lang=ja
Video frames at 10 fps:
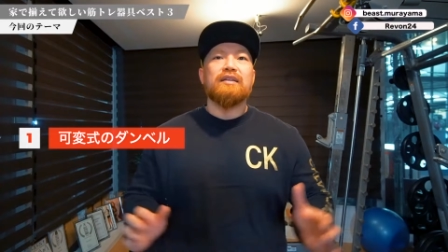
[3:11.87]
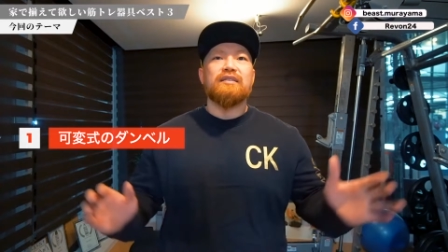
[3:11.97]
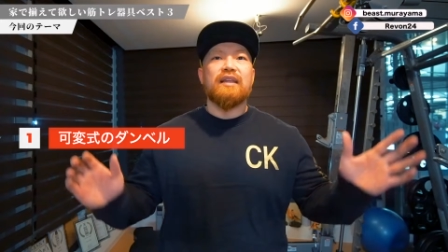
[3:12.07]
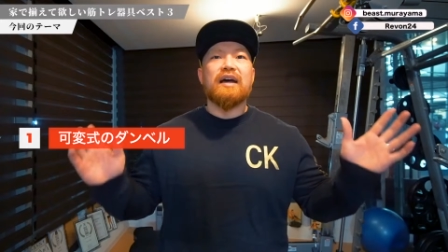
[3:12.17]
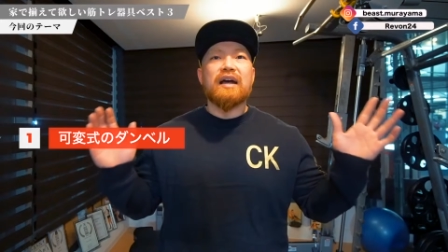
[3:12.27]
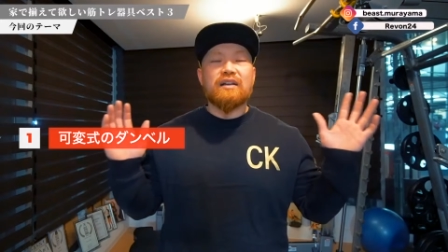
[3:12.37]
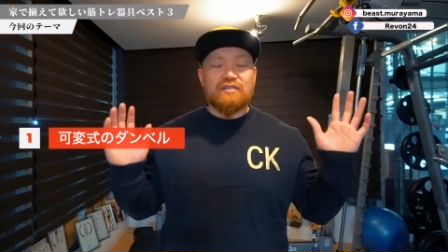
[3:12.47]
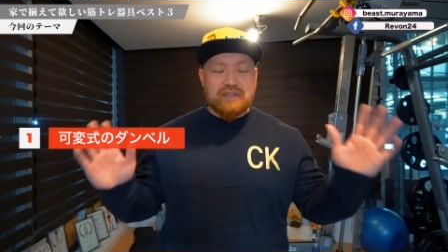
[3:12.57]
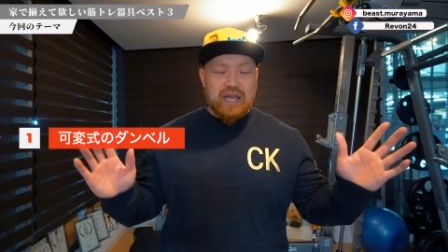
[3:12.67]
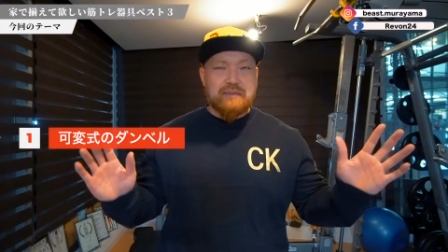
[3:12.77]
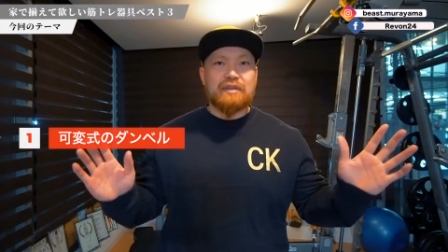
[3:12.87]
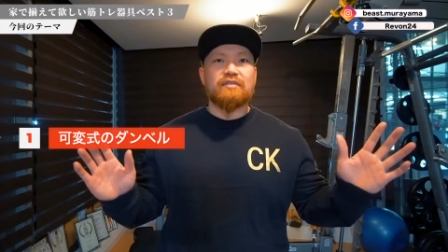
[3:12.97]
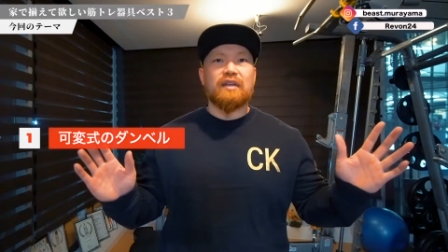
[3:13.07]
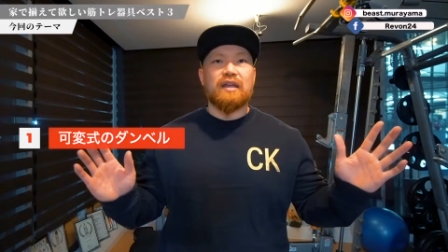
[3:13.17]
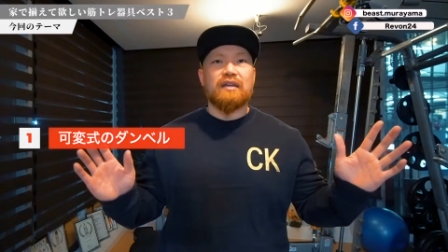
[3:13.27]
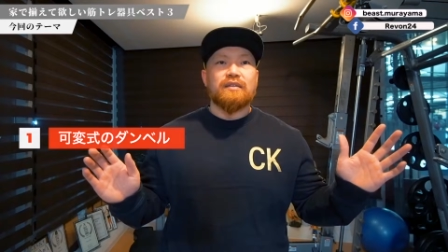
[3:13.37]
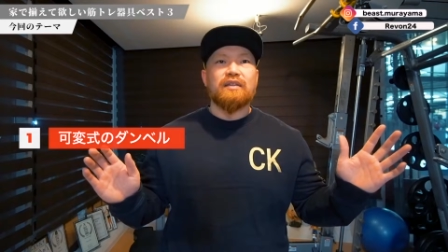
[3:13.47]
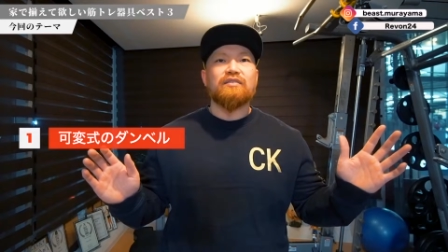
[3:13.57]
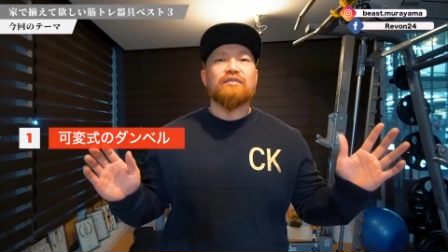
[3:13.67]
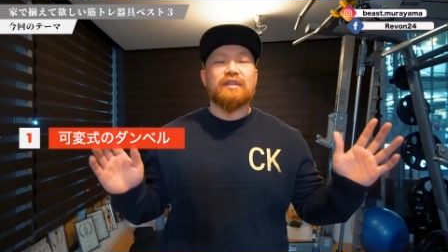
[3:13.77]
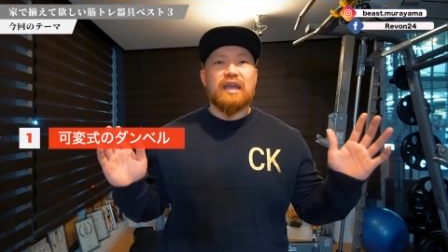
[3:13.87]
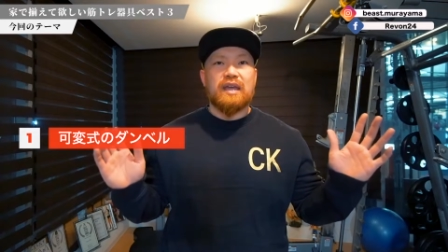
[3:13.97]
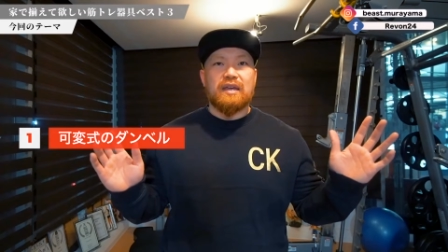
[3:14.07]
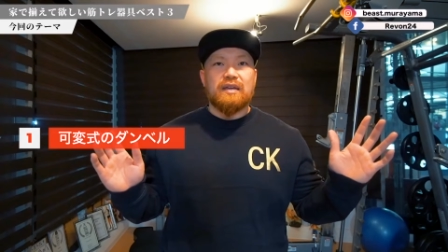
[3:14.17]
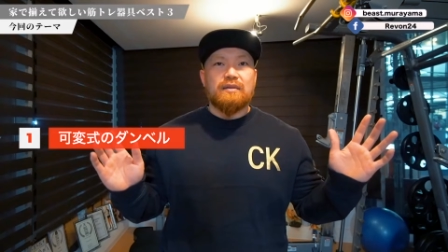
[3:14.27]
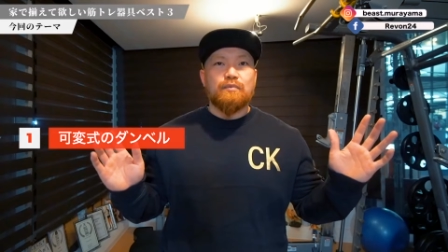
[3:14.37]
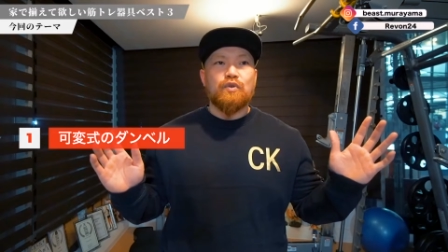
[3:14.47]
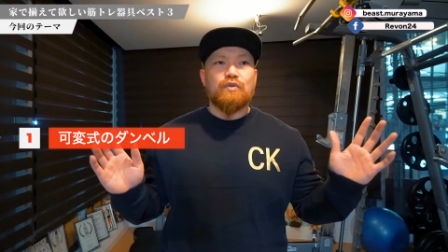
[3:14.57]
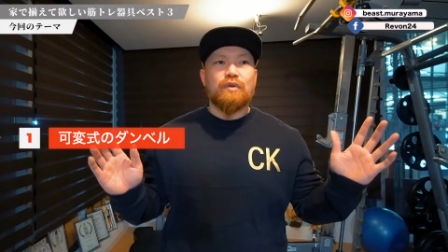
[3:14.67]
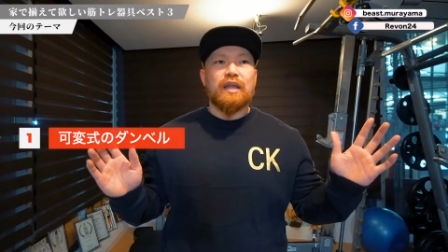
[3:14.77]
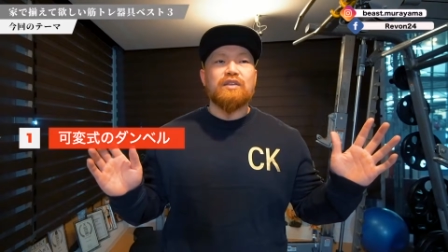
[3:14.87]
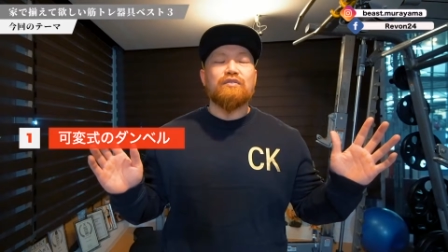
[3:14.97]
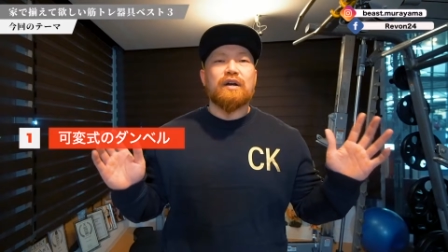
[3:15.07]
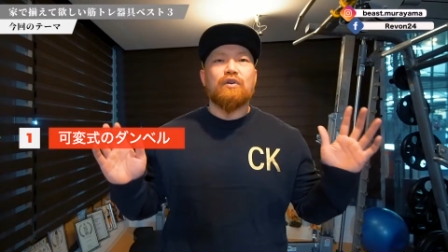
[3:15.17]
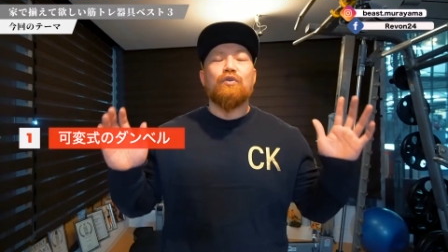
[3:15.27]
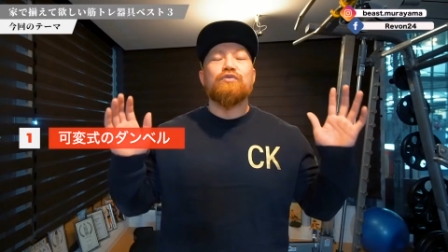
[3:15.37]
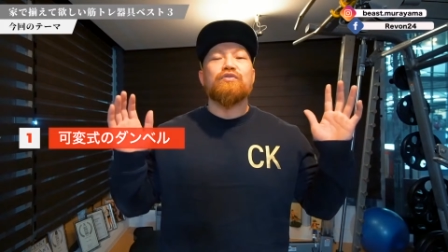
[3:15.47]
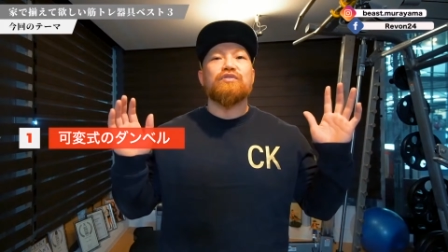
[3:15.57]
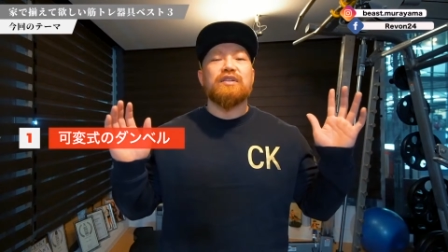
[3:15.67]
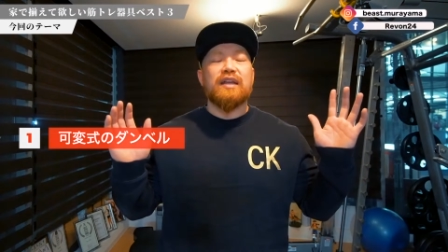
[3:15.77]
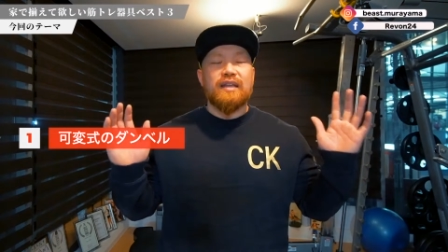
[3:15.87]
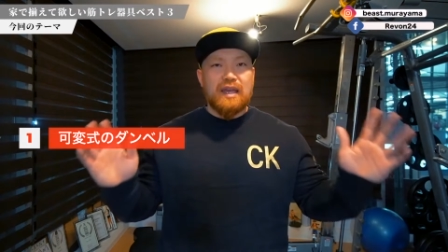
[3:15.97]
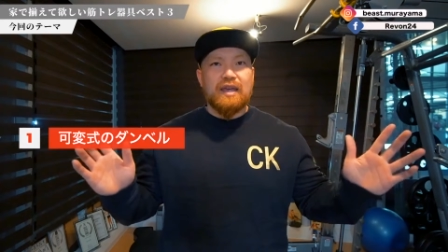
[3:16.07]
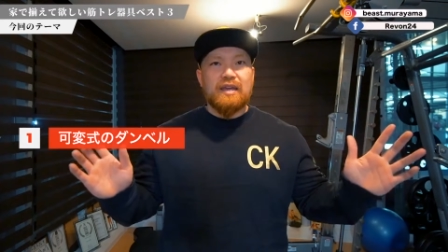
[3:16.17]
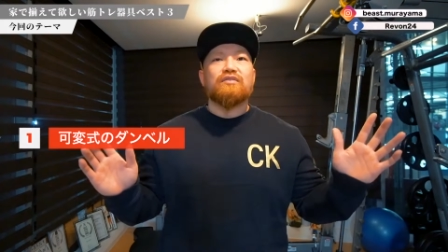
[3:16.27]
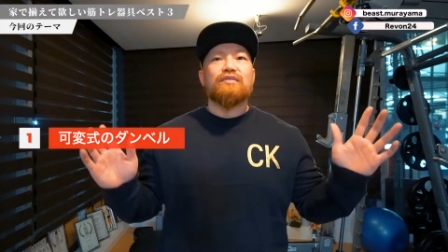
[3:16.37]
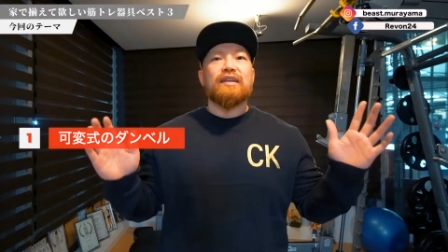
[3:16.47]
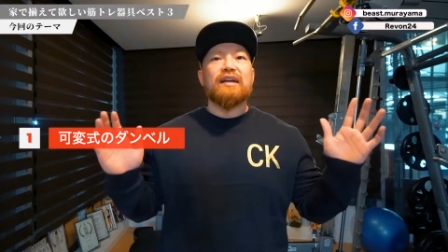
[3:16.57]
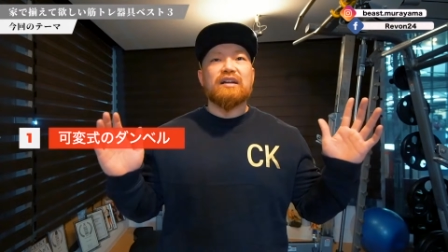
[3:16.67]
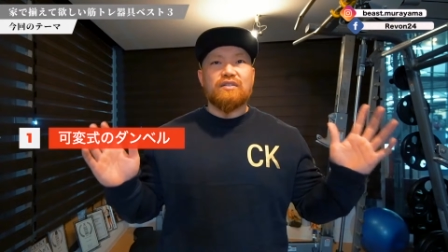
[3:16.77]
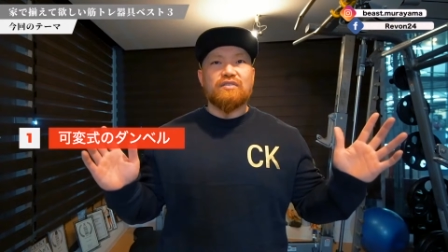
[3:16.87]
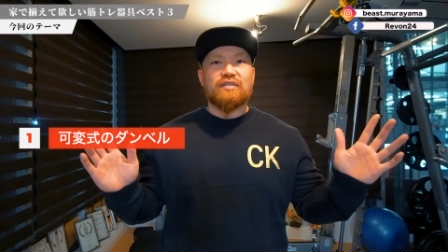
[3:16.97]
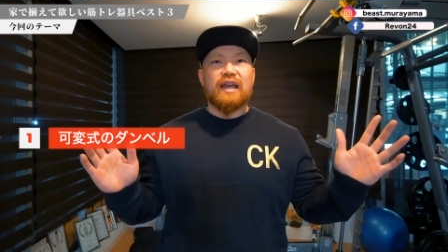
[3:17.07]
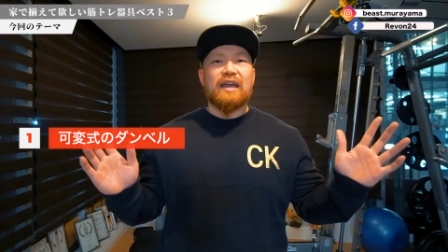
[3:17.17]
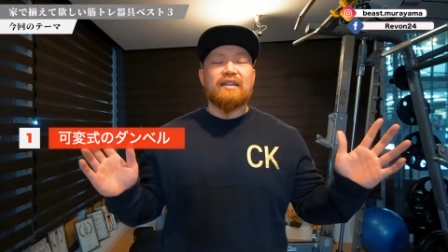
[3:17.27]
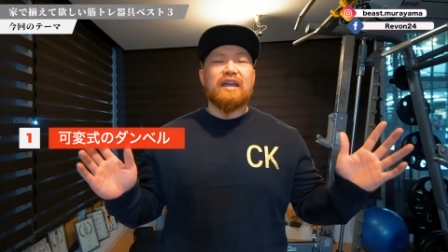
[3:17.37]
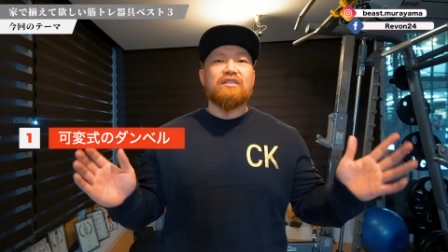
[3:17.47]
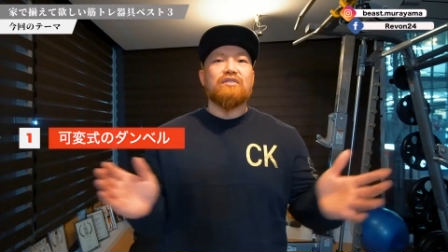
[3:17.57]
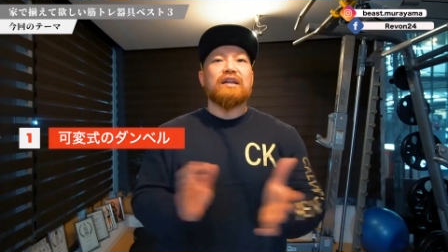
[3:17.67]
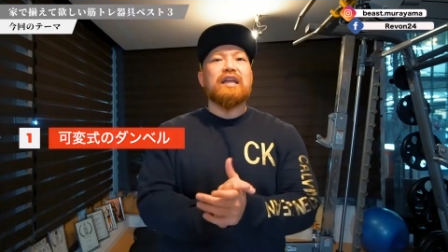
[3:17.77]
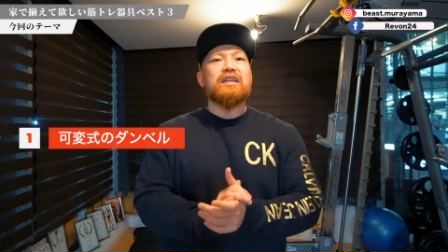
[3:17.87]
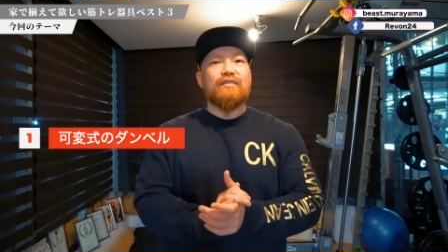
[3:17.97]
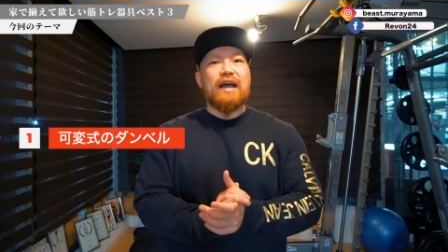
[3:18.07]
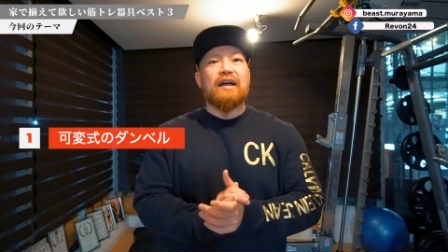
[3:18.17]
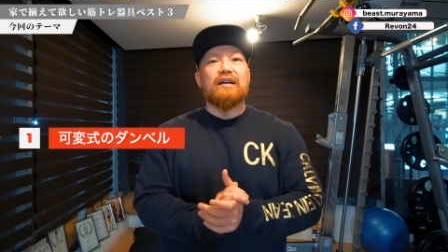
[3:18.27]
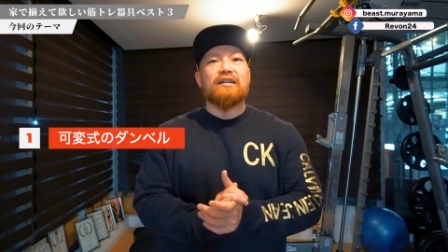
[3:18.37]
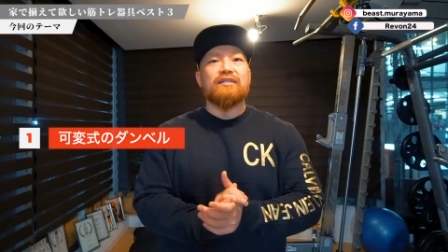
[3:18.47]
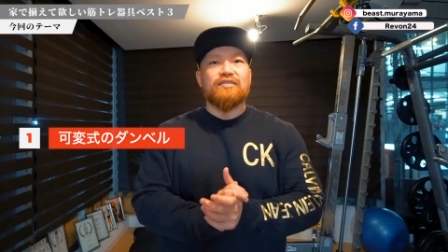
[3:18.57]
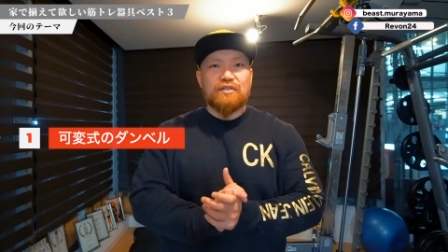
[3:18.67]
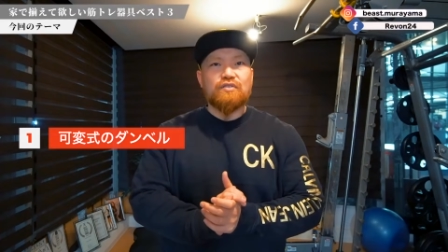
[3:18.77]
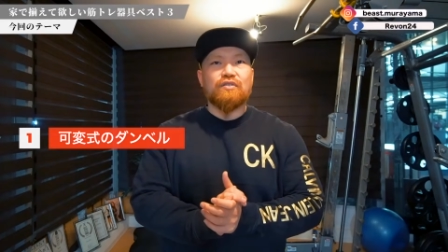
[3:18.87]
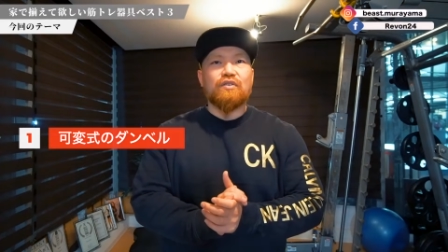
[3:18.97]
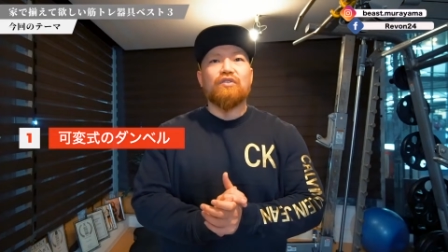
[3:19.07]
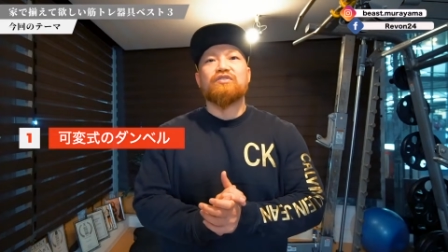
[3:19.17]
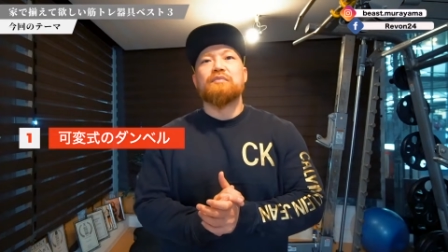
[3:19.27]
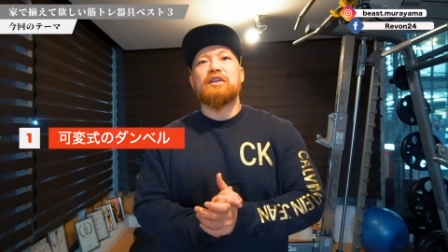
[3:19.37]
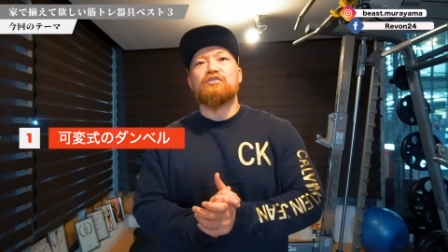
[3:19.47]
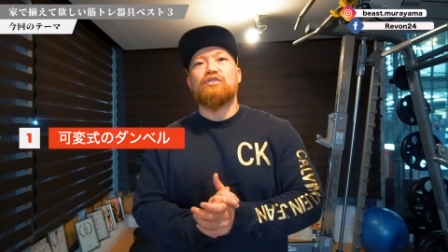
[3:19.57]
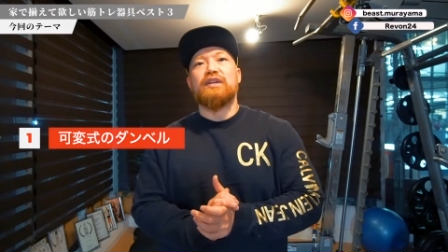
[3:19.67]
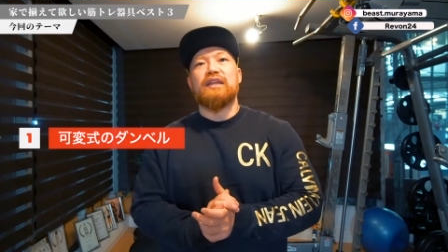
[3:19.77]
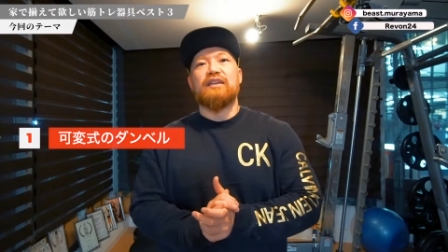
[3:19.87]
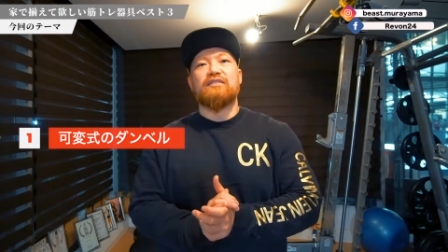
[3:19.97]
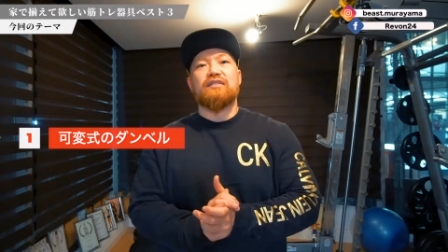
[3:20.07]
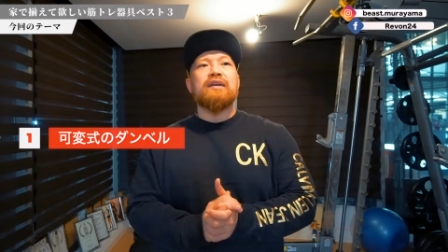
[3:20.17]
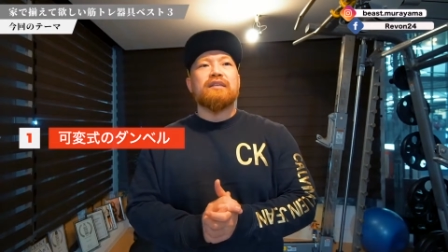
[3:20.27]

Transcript: 長く使えますねですのでもうこれ以上は購入しないで末長く使いたいっていう方にはすごくおすすめの商品です。